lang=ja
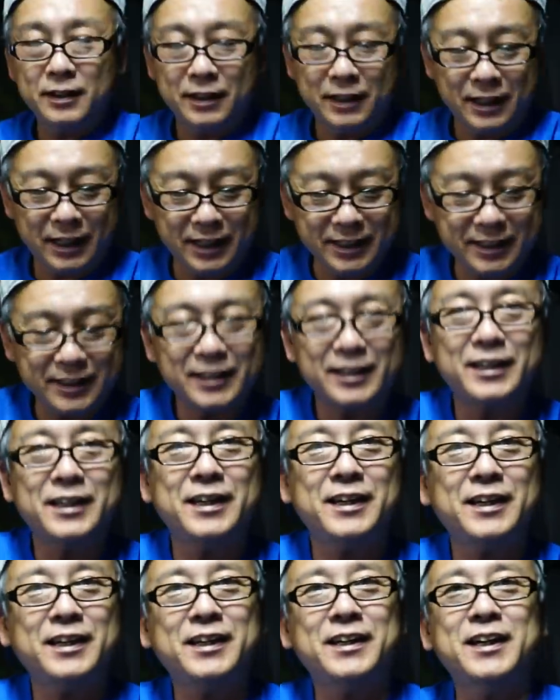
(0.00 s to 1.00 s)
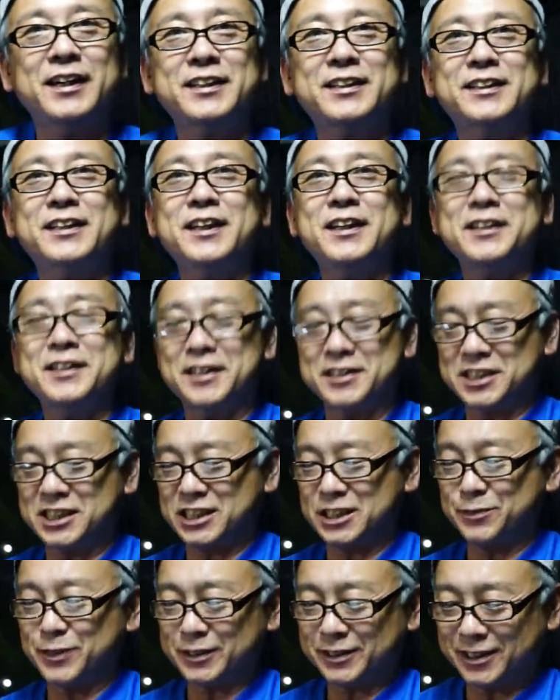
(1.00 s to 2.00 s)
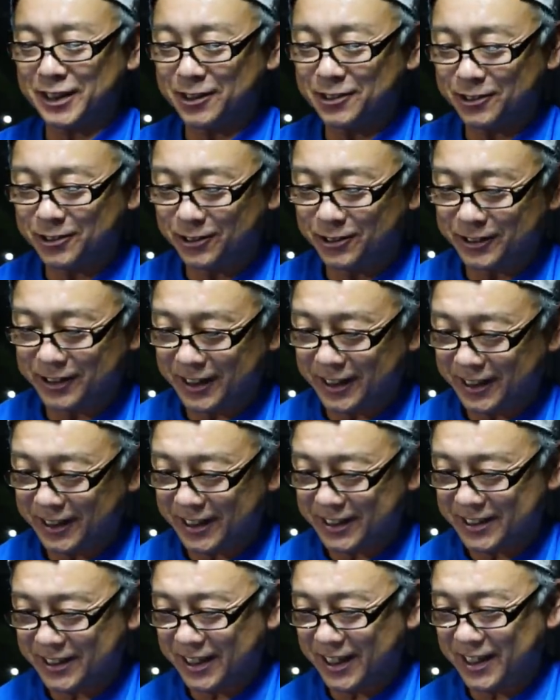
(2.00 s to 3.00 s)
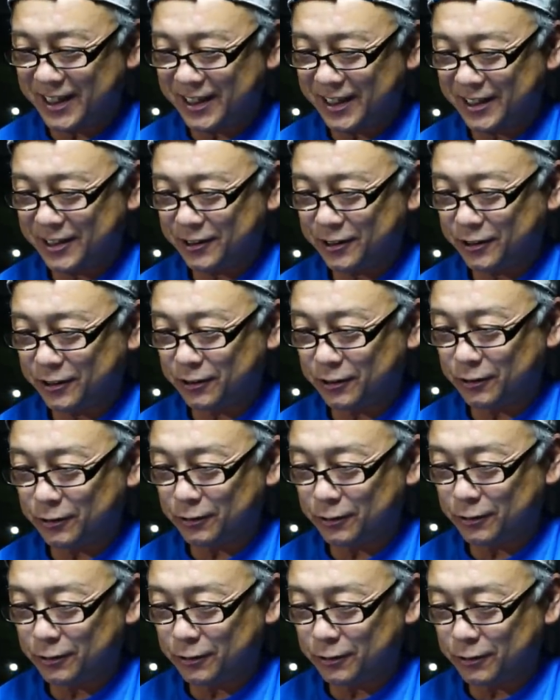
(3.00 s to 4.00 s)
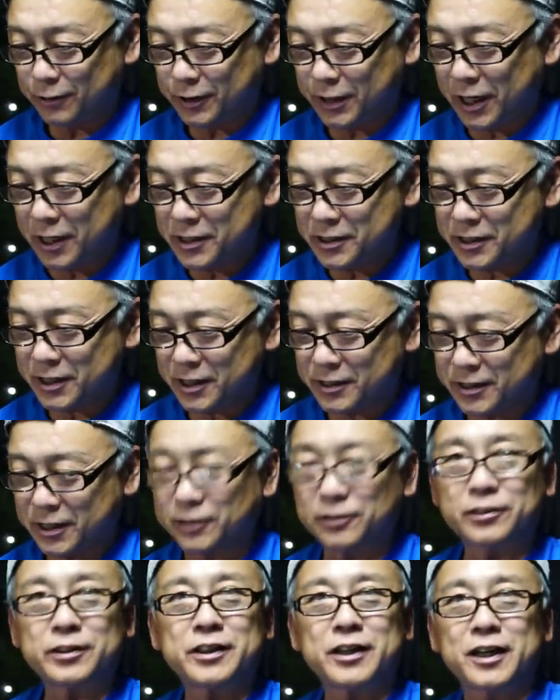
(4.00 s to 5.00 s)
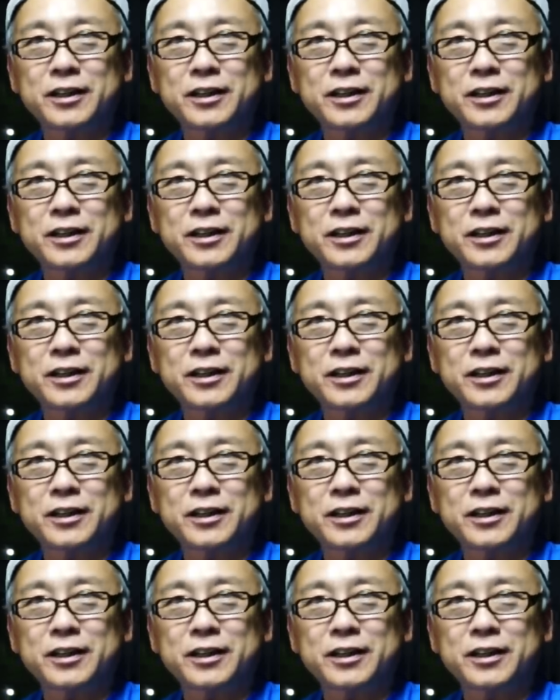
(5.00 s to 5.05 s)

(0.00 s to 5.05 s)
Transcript: はい、えー、やったやっちまったのコーナーですね。えっと、ケンちゃんさんのやっ